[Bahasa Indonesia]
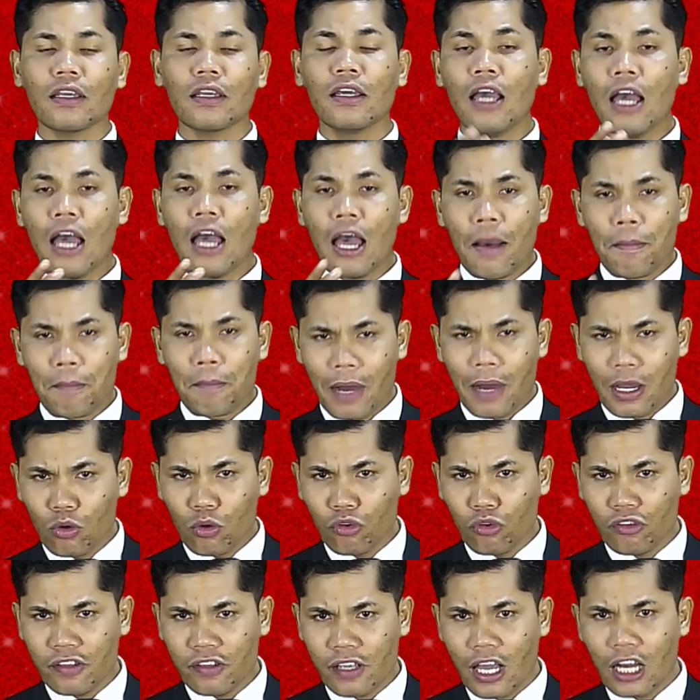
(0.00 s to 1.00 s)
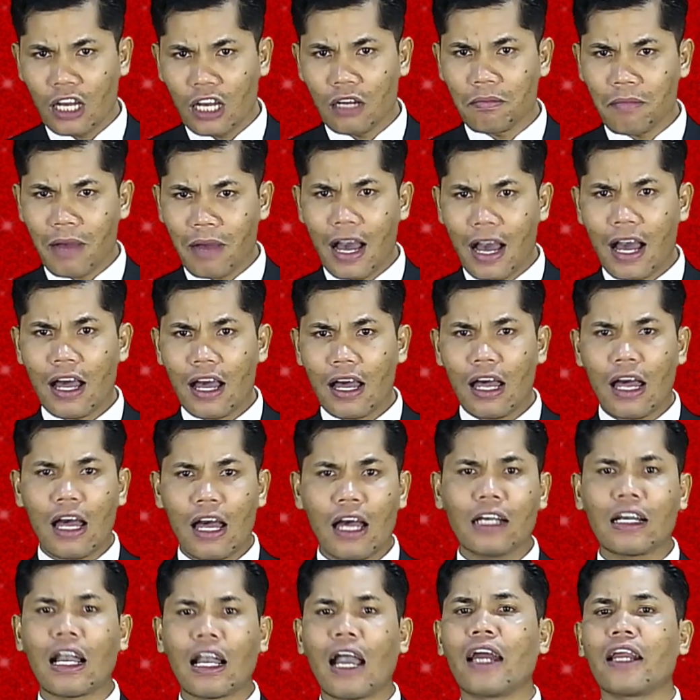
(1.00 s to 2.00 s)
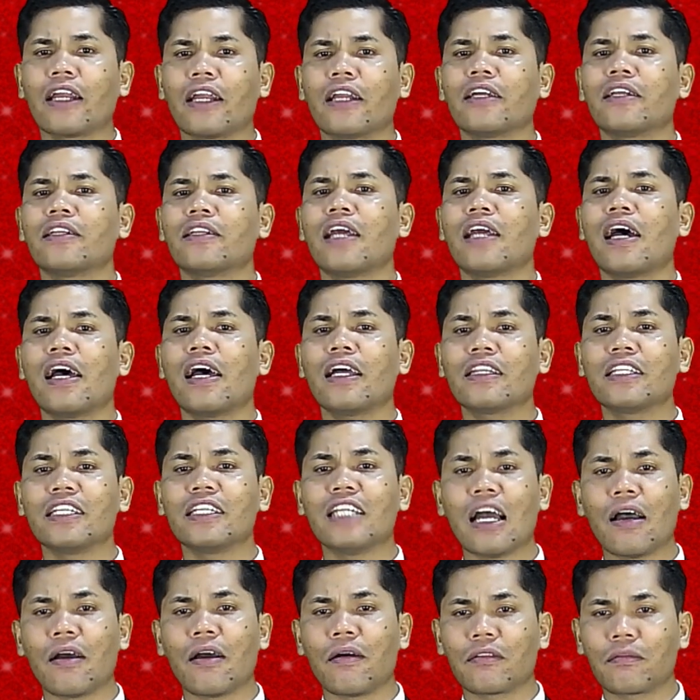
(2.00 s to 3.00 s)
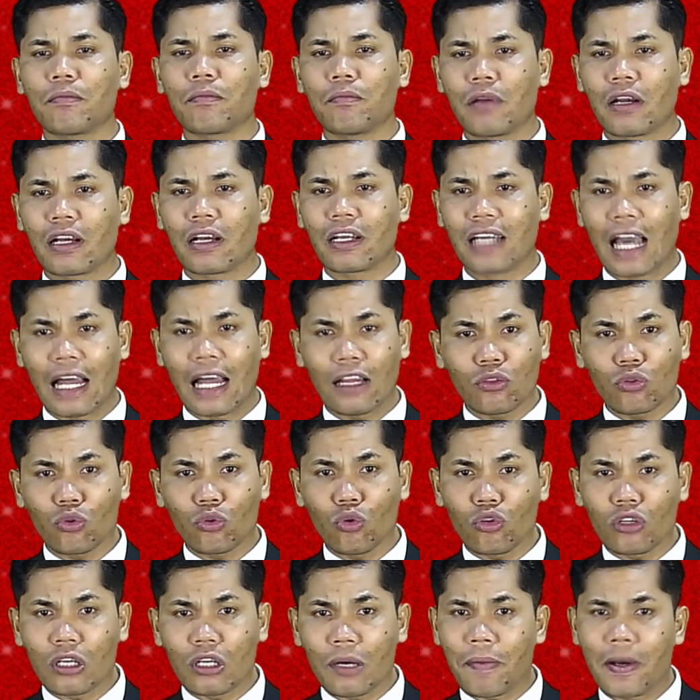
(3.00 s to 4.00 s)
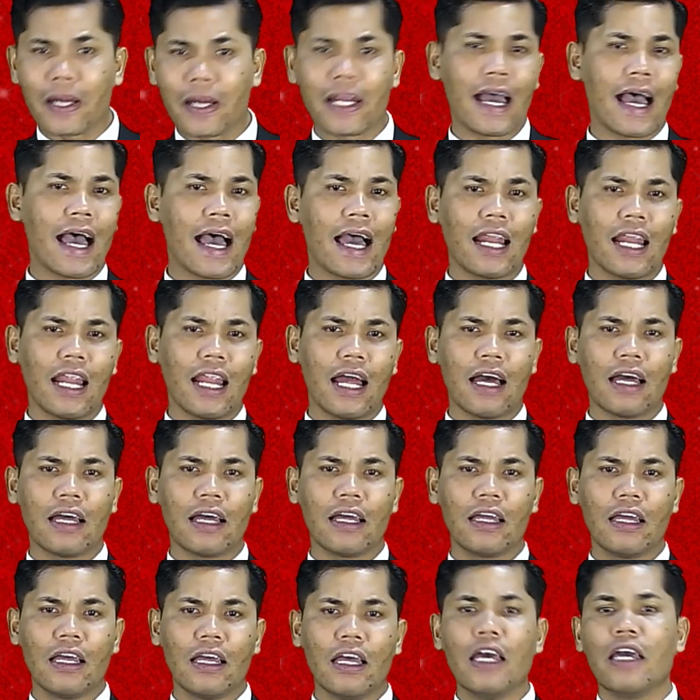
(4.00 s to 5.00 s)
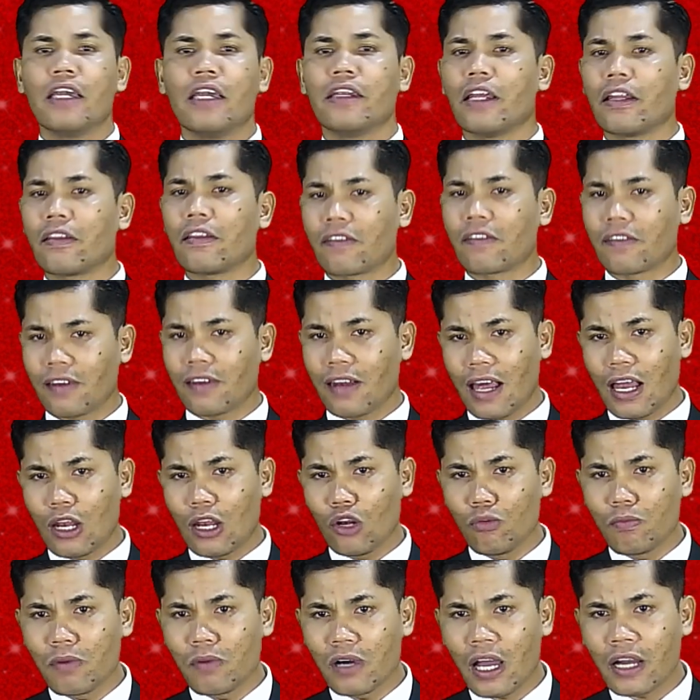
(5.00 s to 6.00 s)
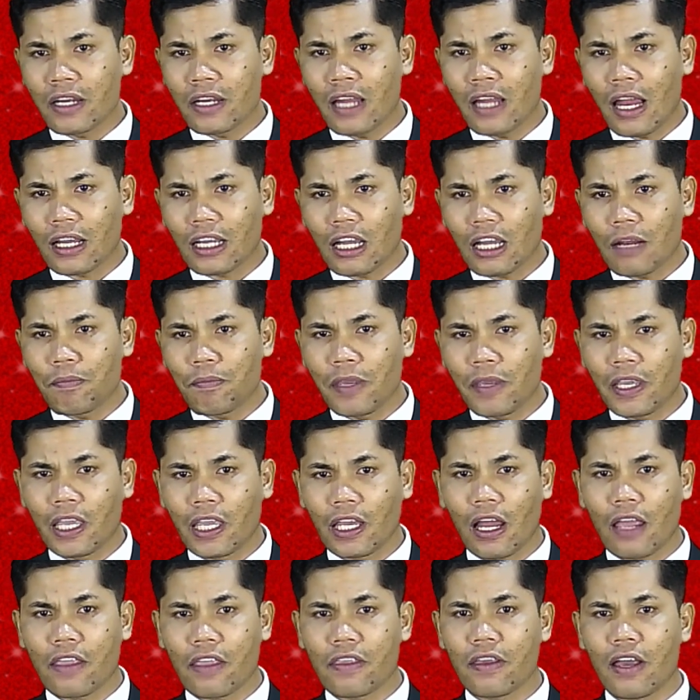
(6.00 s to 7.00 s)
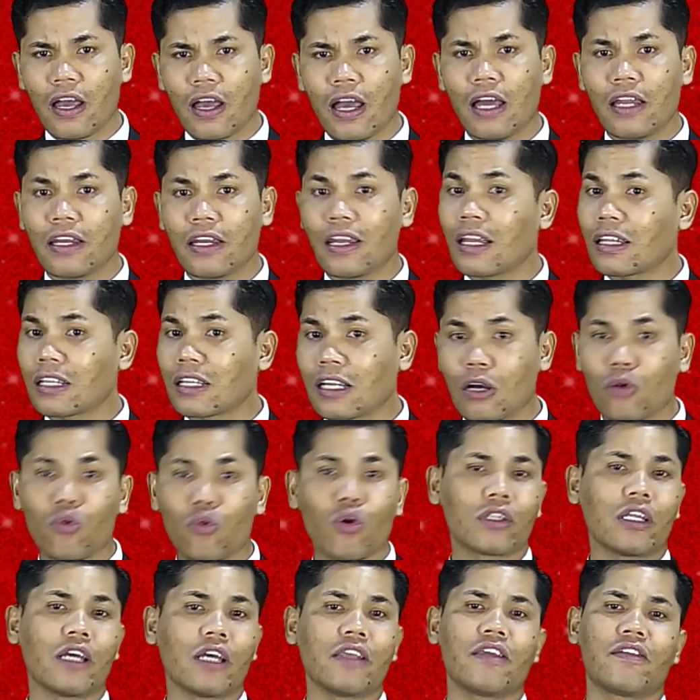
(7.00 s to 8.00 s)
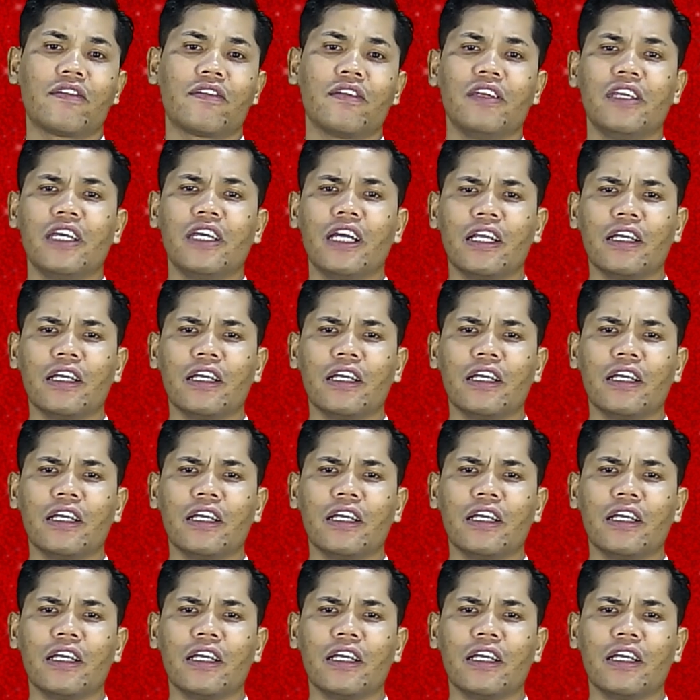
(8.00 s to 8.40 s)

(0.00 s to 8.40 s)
Manusia lemah karena tidak bergantung kepada Allah dan selalu mengandalkan pikirannya dan kekuatannya sendiri.